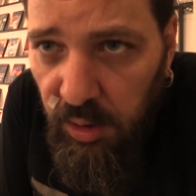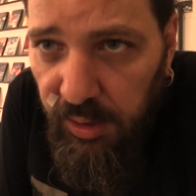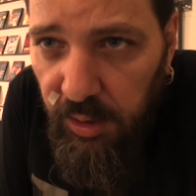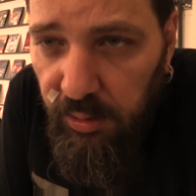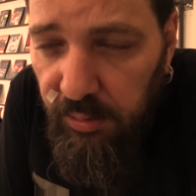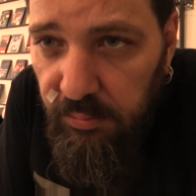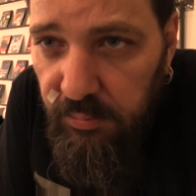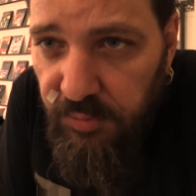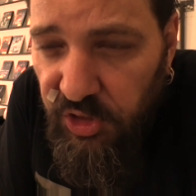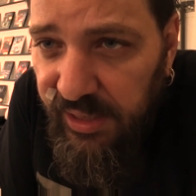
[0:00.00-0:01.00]

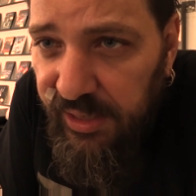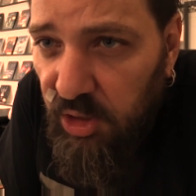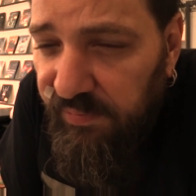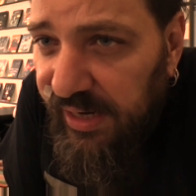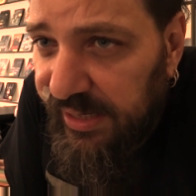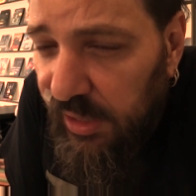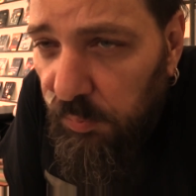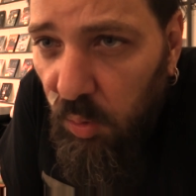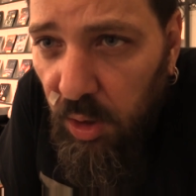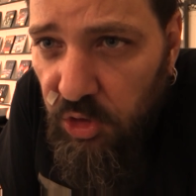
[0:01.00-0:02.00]
Eh, cerca di trovare anche
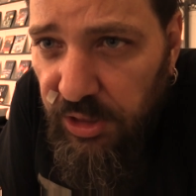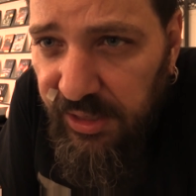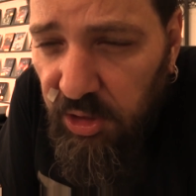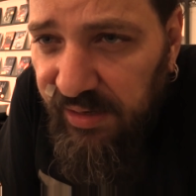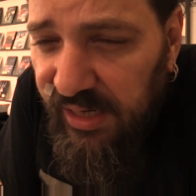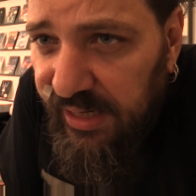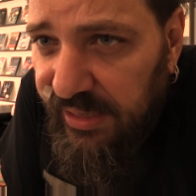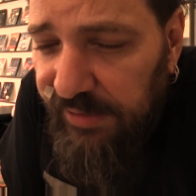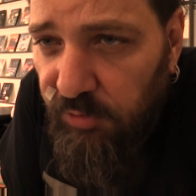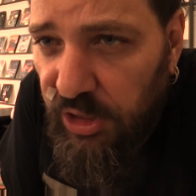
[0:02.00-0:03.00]
il buono, cerca di trovare il cattivo,